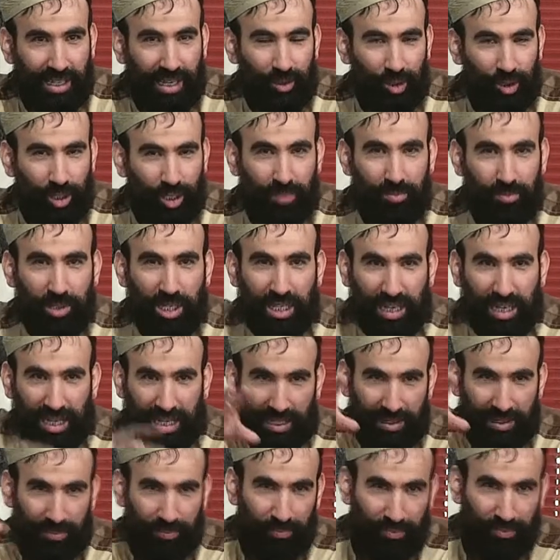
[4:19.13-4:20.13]
واش
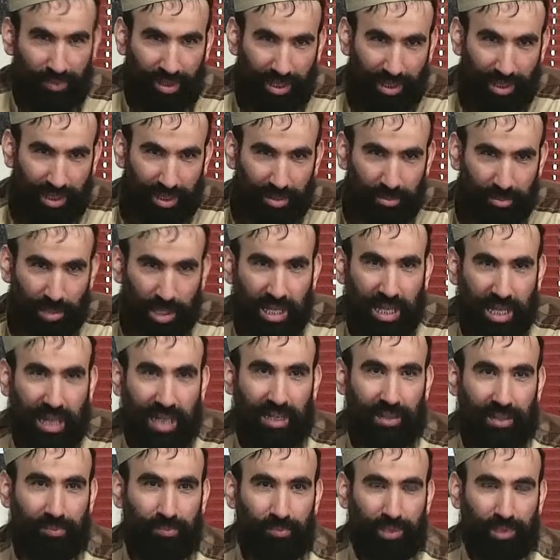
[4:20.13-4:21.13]
مثال
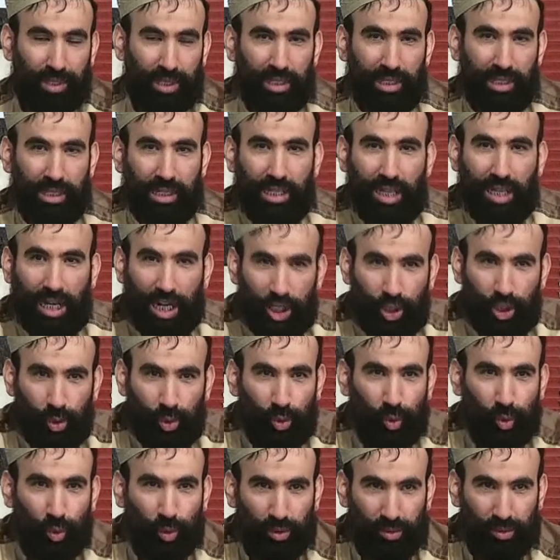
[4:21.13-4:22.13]
مثال
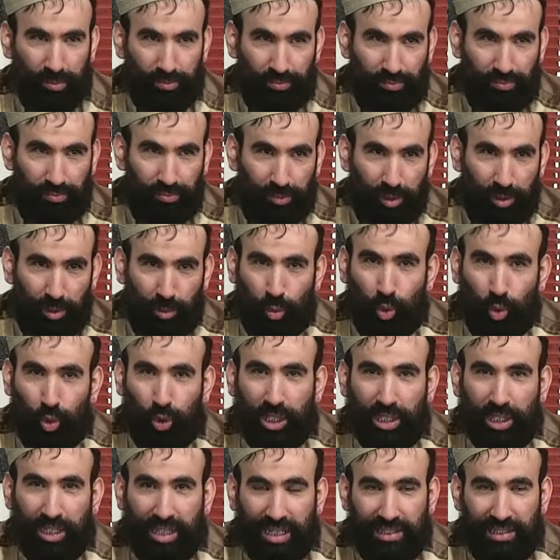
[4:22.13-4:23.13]
رجل
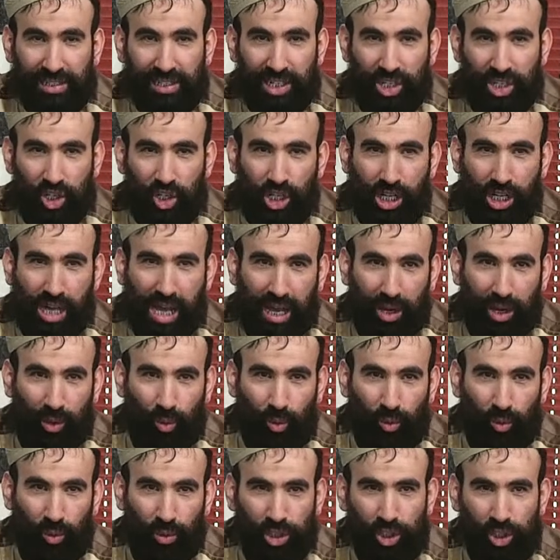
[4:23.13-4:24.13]
بطيرت
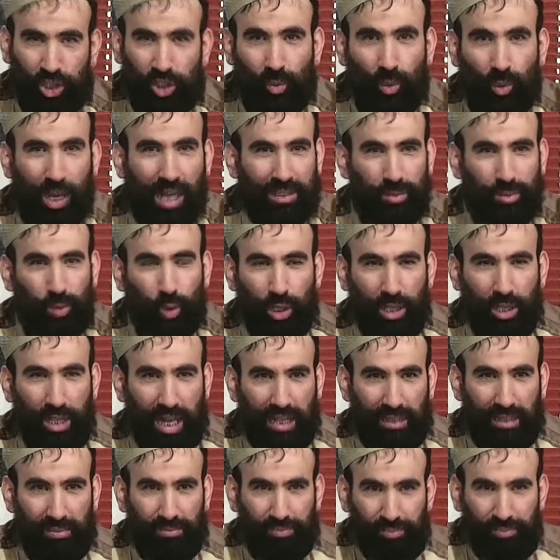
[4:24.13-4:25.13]
رجلاه يجنو غاصبو
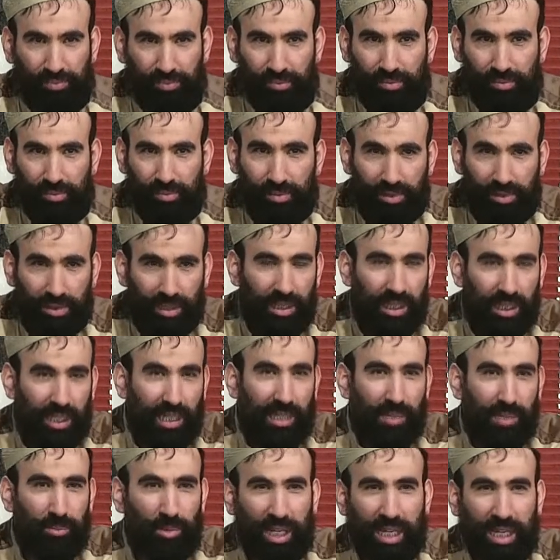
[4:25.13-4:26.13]
يضعن
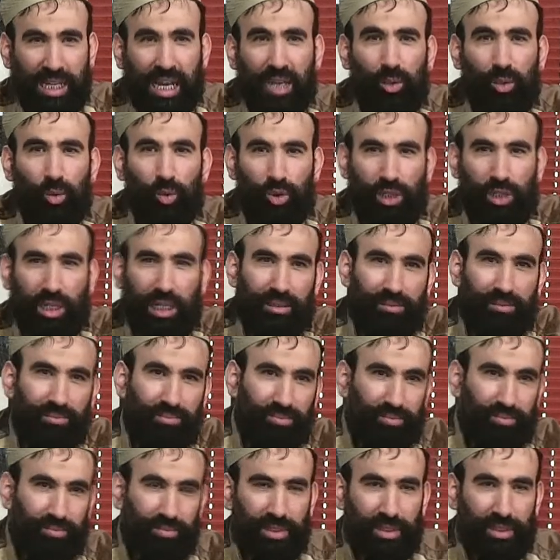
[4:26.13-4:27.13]
يقيم ذي كاروسا
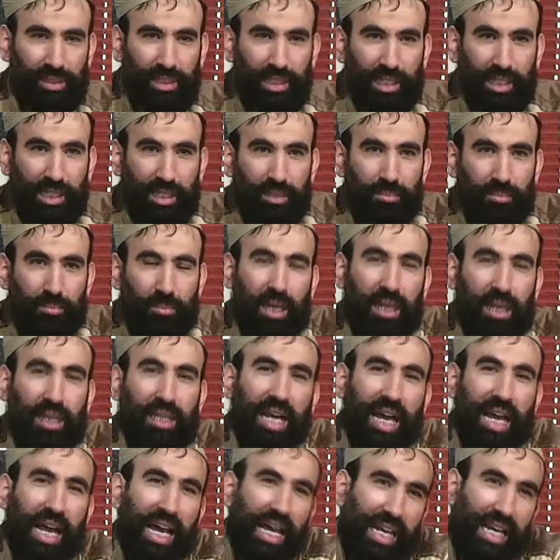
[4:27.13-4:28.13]

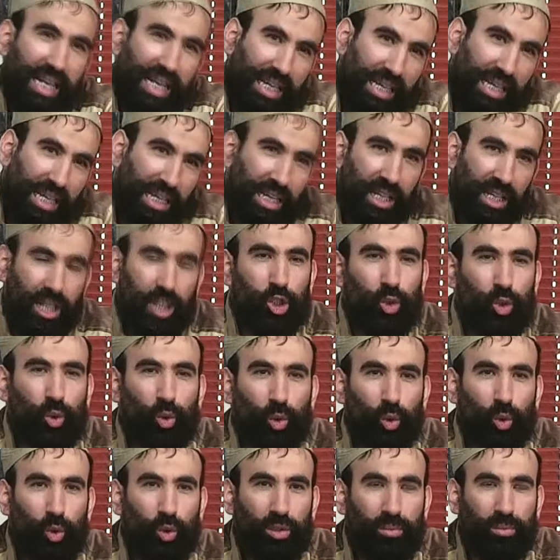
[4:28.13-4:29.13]
مر عليه
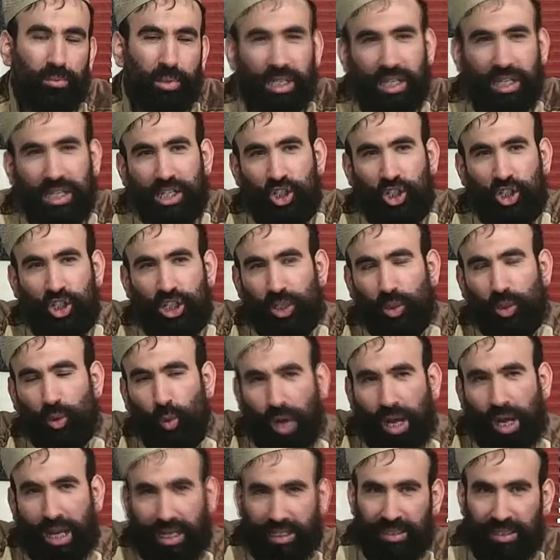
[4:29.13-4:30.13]
رجل برجل
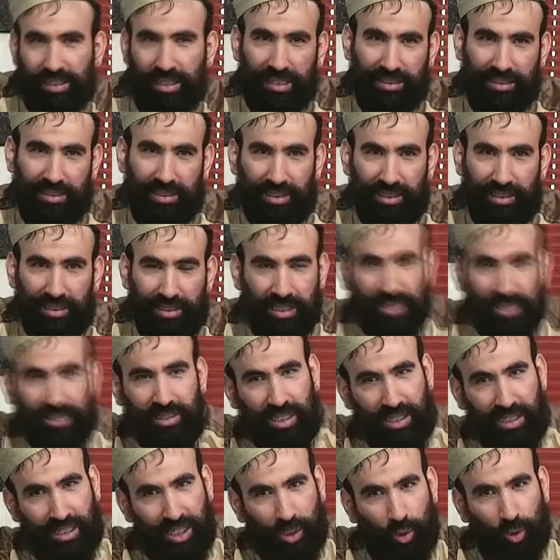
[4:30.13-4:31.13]
واحدة
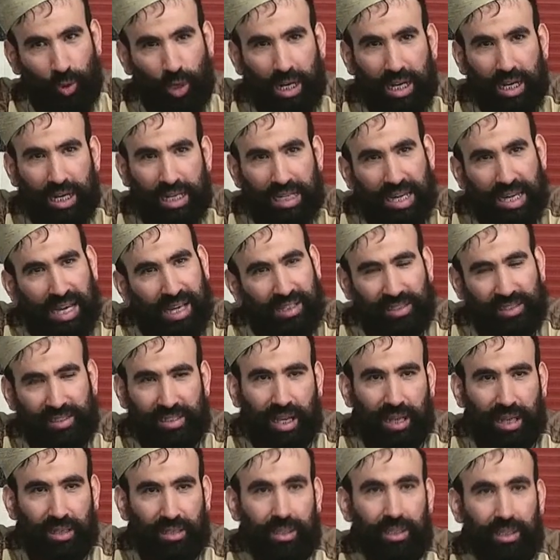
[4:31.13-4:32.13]
يتكئ على
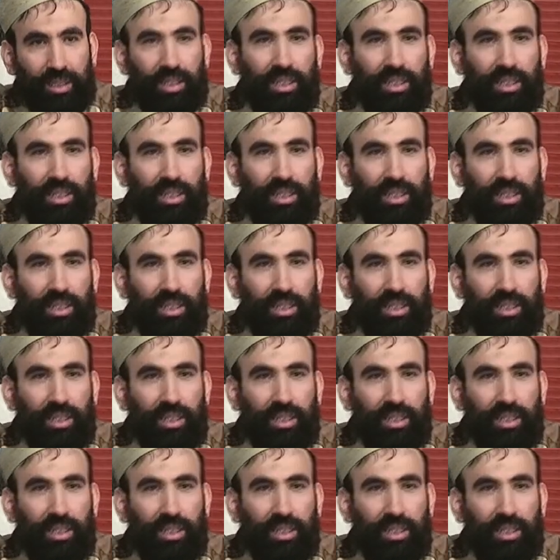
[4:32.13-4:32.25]
عصا